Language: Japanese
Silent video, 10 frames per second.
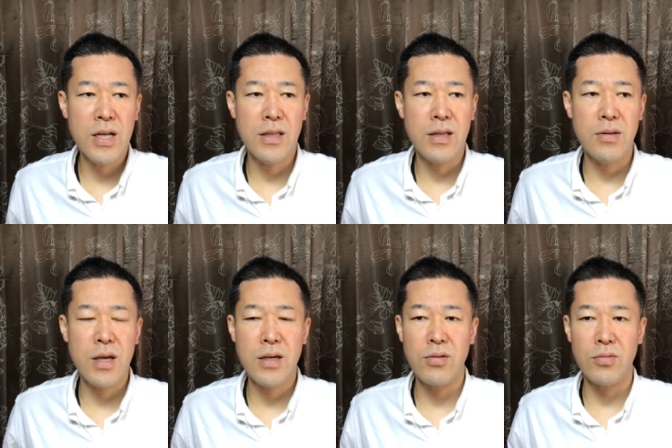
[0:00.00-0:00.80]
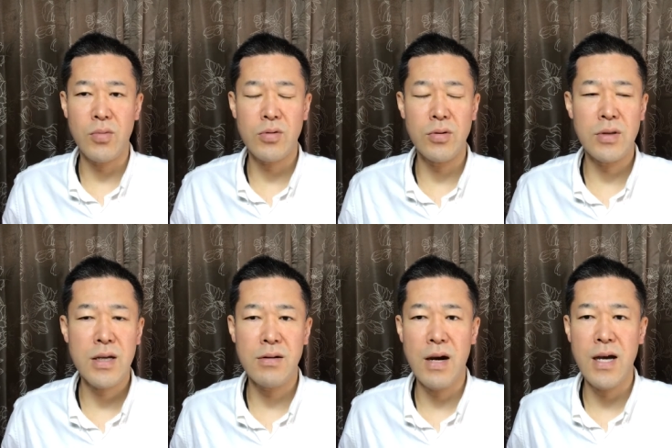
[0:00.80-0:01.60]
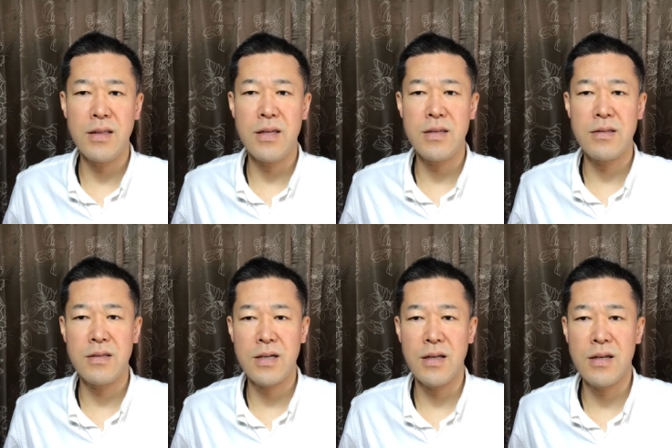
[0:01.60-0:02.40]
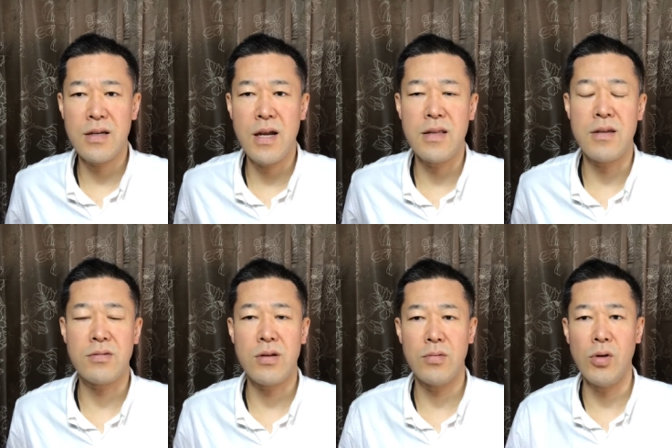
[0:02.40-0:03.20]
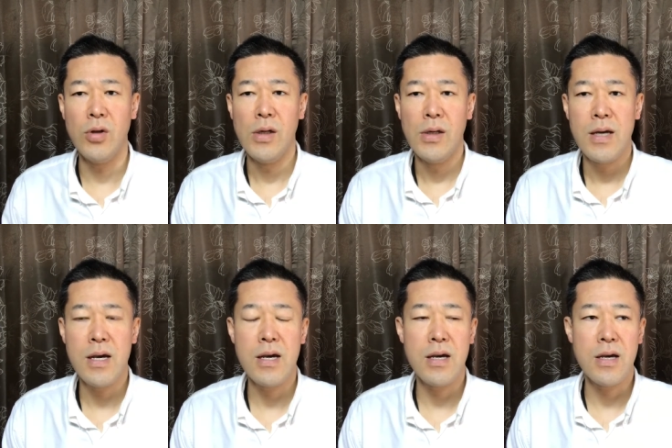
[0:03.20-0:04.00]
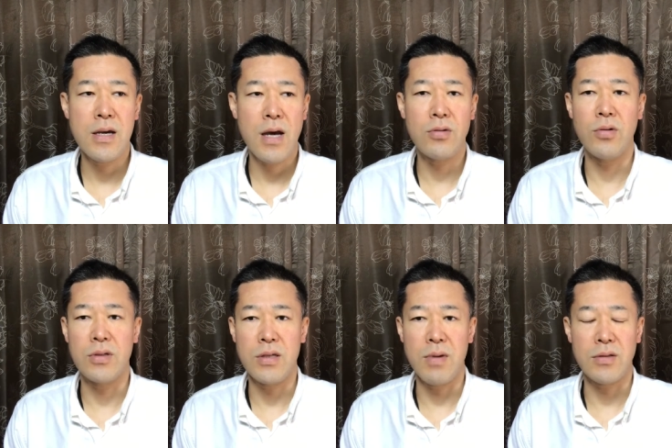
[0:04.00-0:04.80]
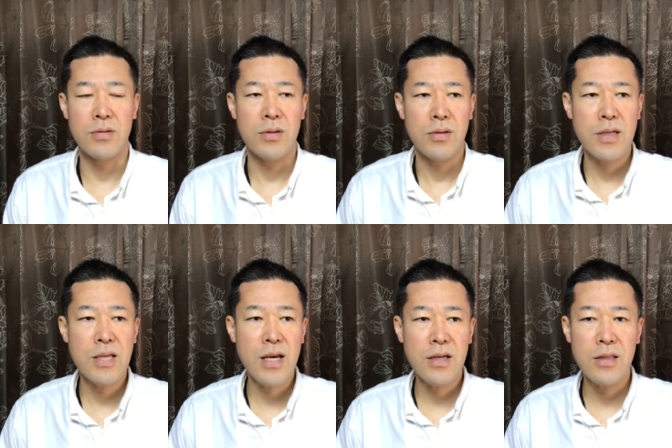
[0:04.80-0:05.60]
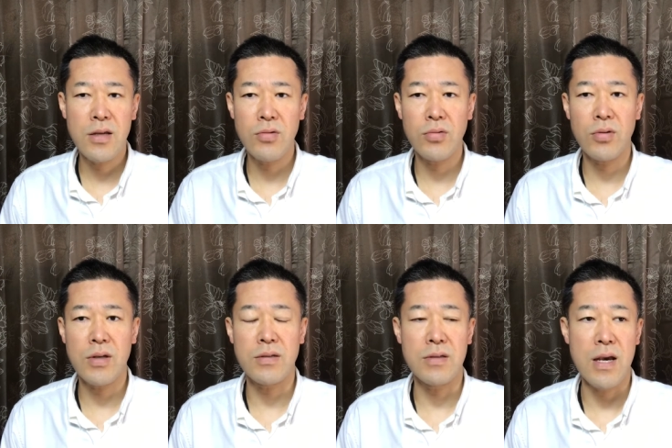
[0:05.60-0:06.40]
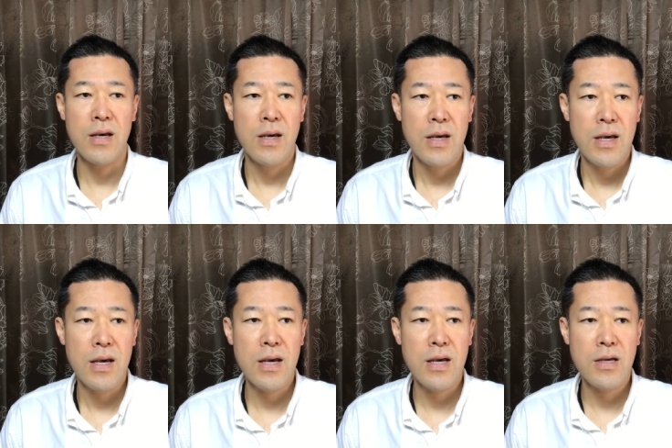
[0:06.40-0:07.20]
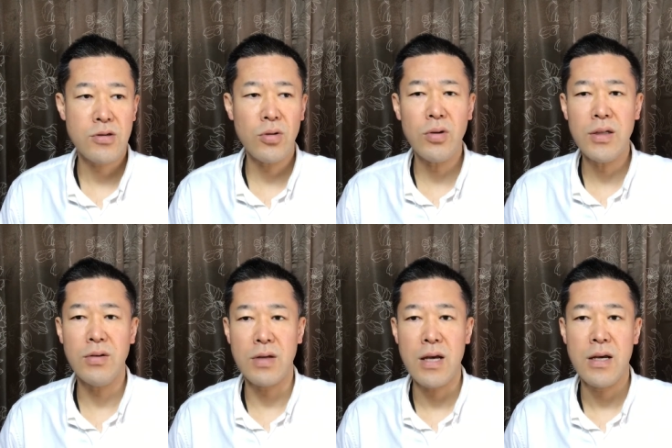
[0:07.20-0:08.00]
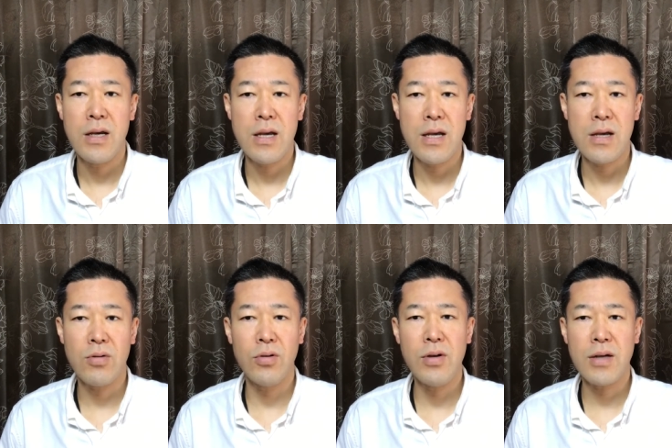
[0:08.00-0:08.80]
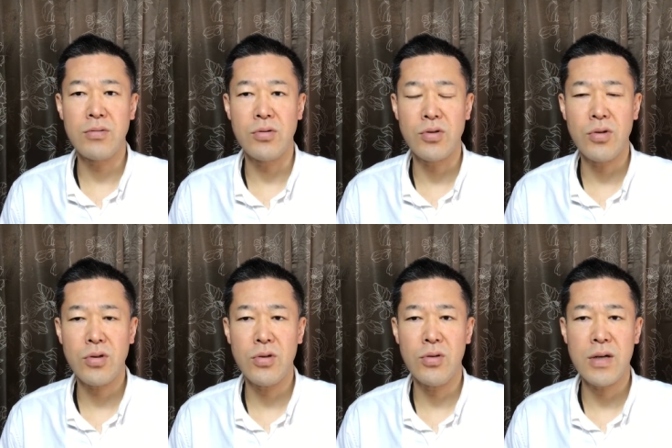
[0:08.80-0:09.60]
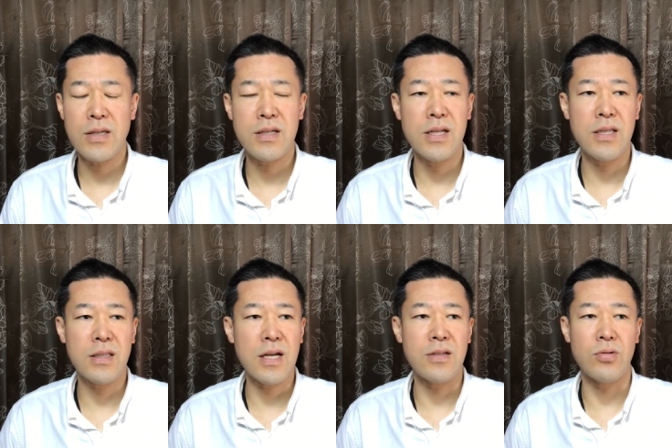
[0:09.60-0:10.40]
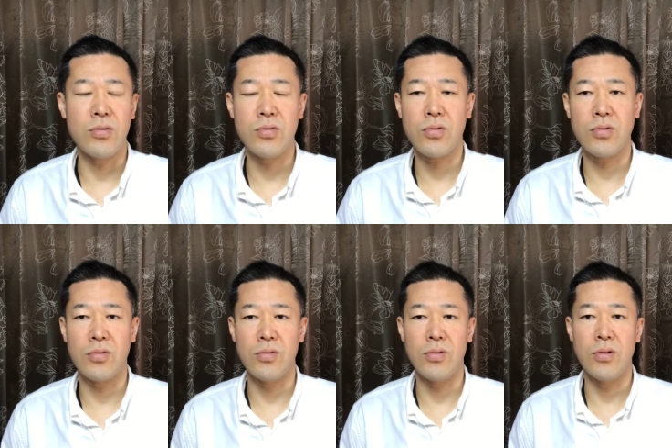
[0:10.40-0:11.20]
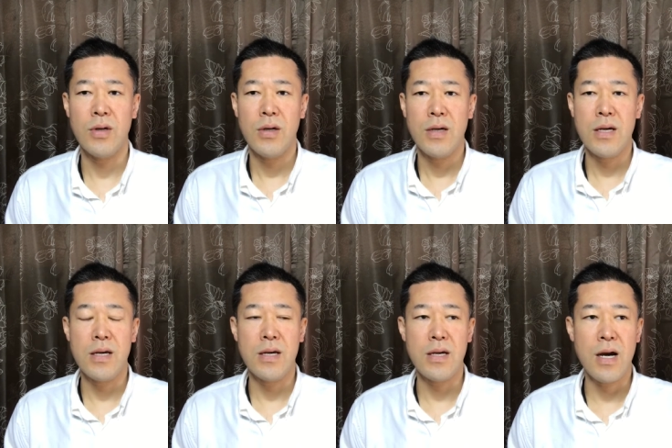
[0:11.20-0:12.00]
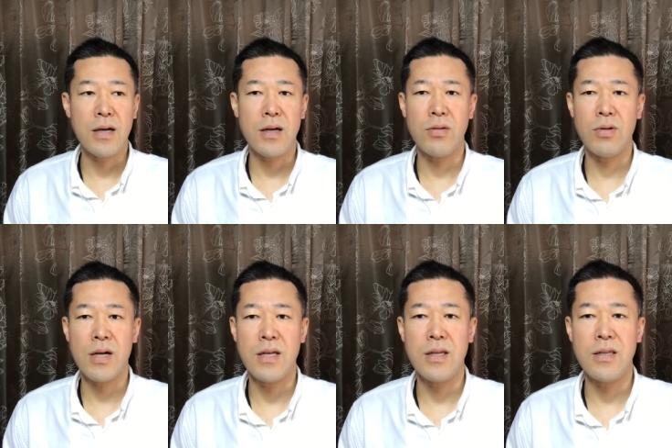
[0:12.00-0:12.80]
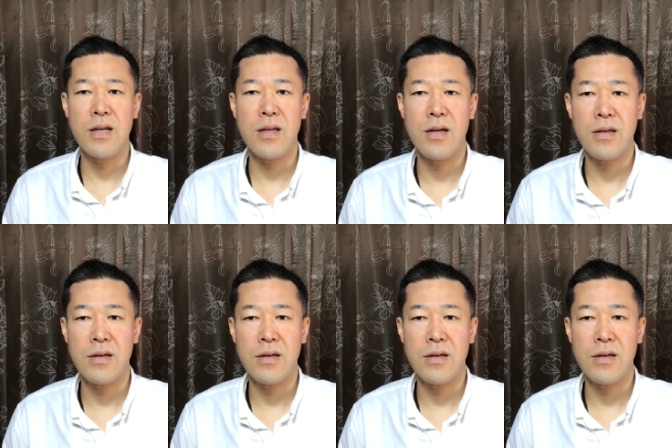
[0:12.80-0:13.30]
り入れてできる、僕のできる範囲でしかできないですけども、えー、やるようにします。で最近で言うとですね、えー、その日のね、えー、ご予約の状況が知りたいということを、えー、アンケートに書いていただ